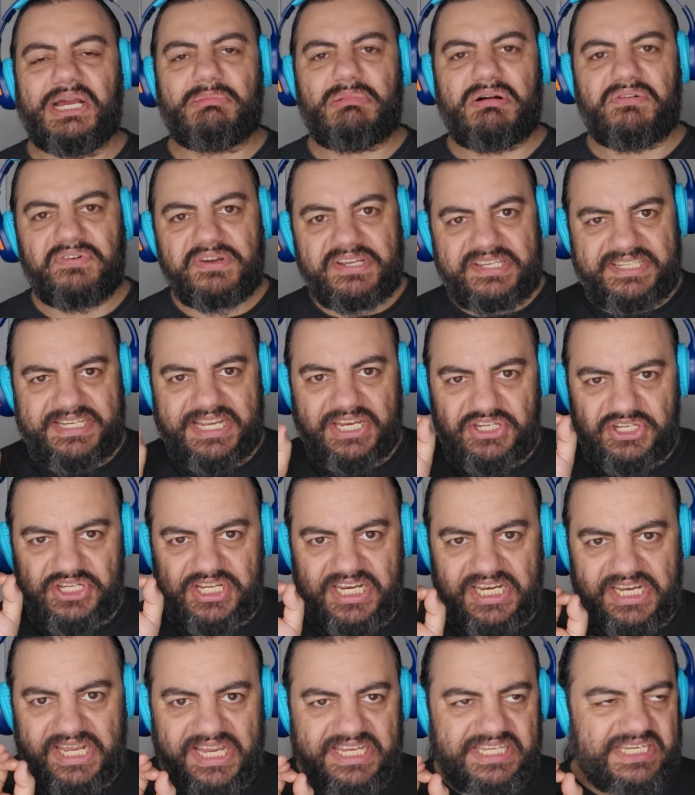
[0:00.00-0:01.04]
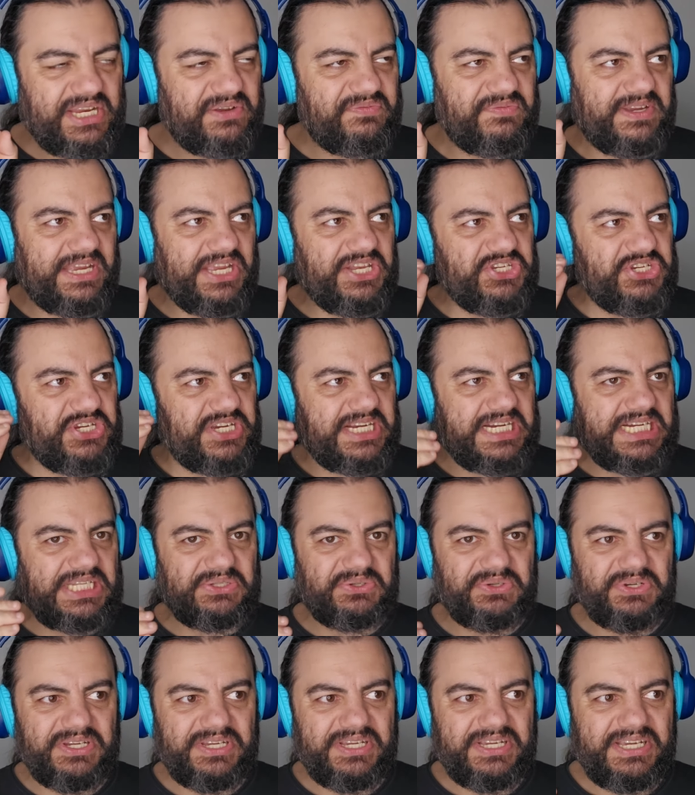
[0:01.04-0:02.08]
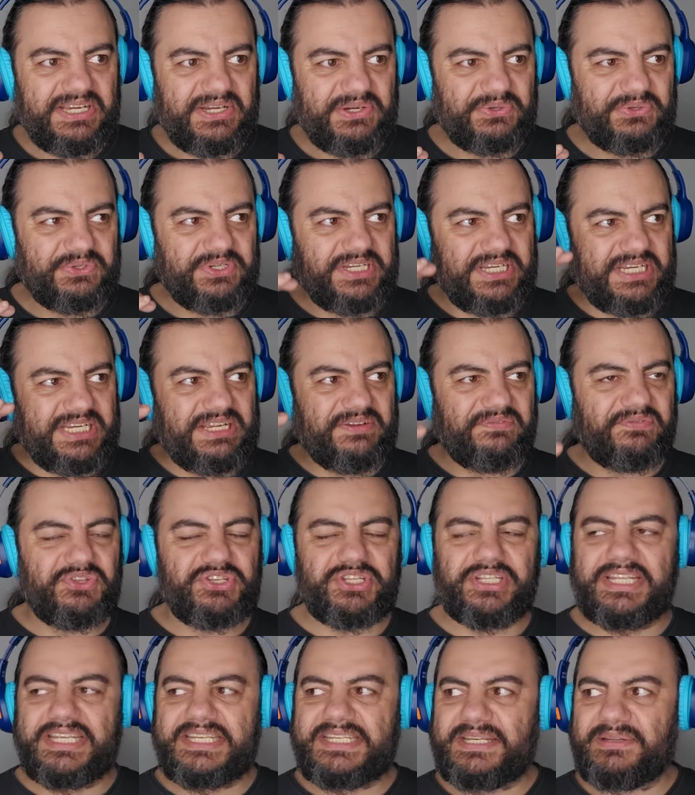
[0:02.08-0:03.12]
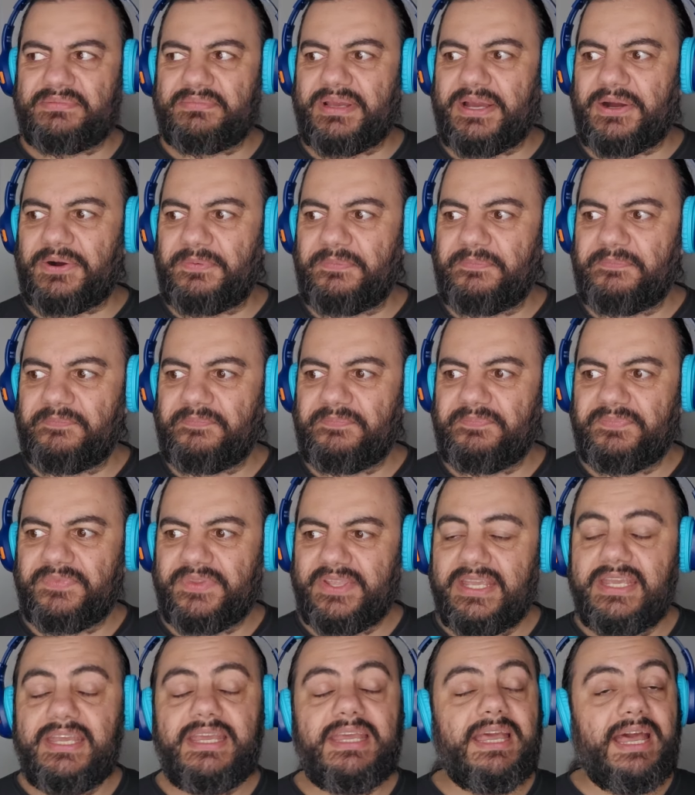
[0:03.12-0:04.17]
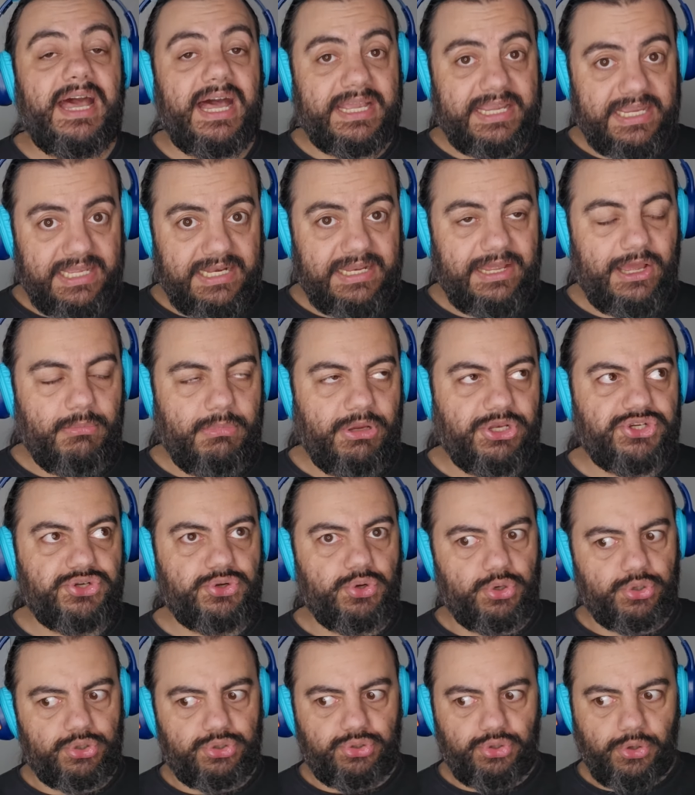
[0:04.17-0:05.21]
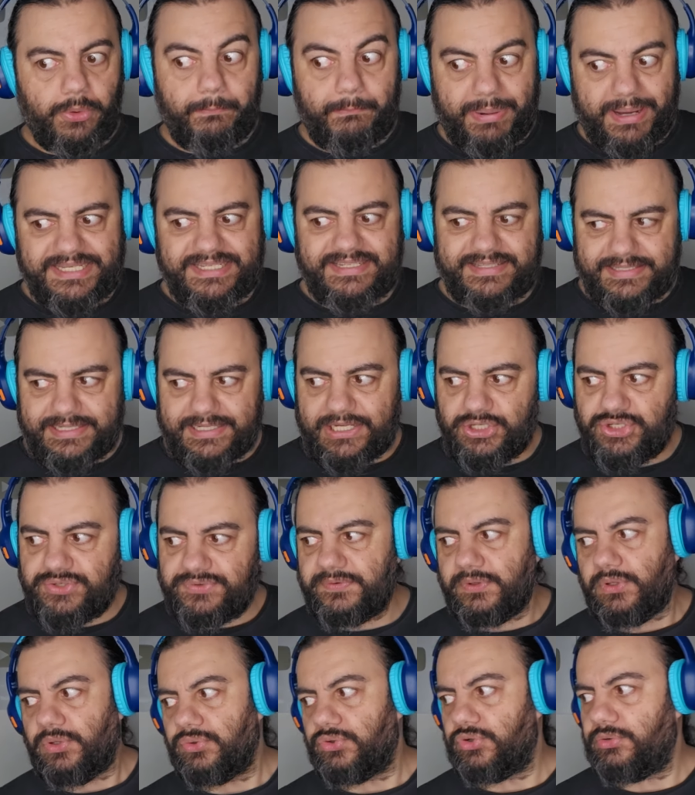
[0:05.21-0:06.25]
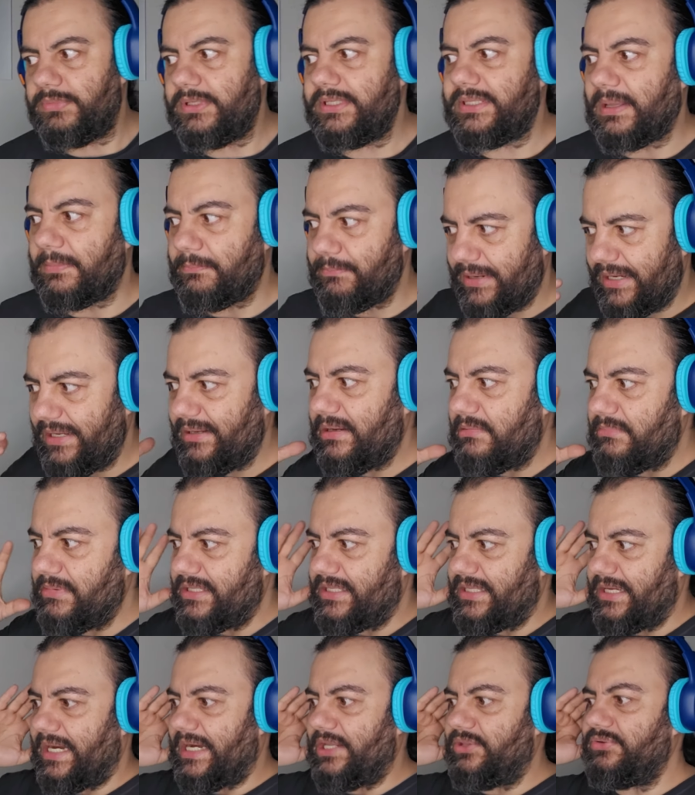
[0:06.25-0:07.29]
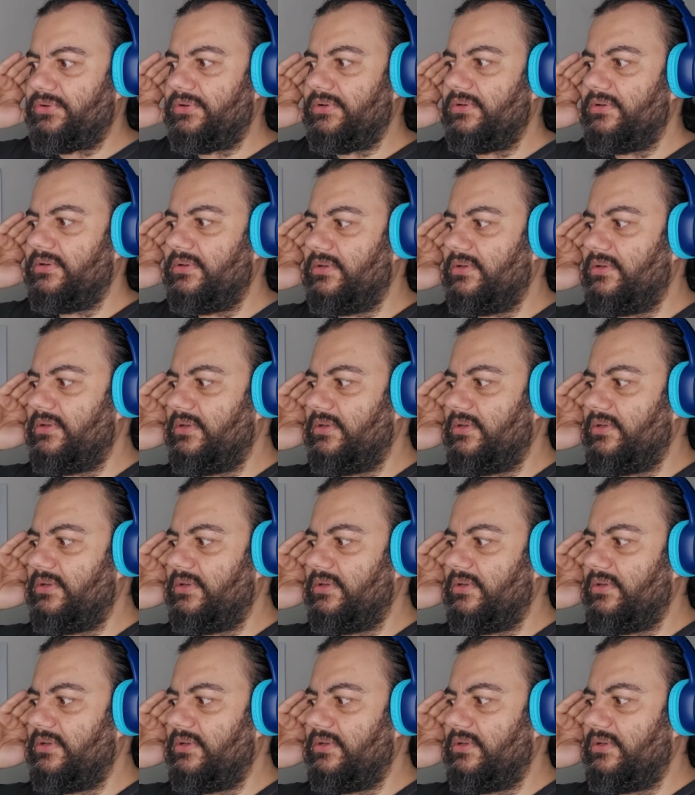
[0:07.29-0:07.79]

legal, uma vozinha de criança que fica indicando o nível de decibel. Aqui ele realmente cortou bastante o volume, tá bem limitado.